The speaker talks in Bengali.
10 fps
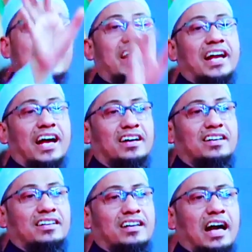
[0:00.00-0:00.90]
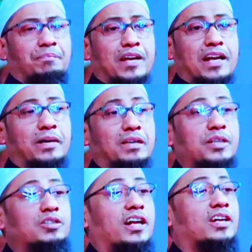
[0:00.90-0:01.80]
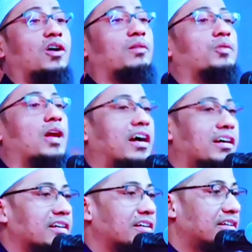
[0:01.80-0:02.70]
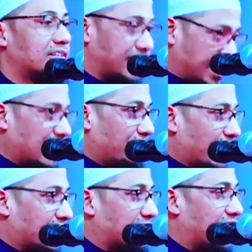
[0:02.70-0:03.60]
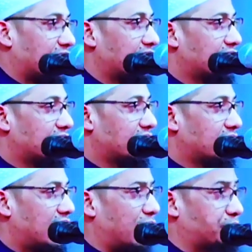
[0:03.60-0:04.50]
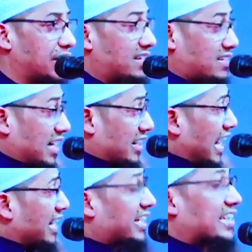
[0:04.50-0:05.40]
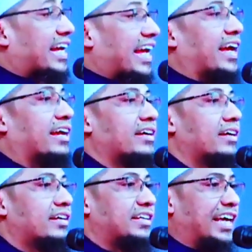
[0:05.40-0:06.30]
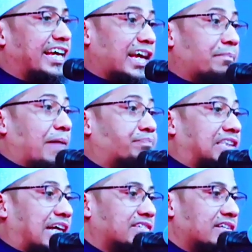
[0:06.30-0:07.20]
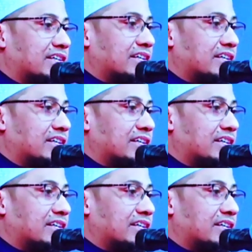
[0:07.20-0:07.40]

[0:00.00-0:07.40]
না জানে না আপনার আমার ভিতরের কল্পনা ঠিক কিনা বলেন না আপনি রাস্তার নারীকে দেখে কি কি ভাবছেন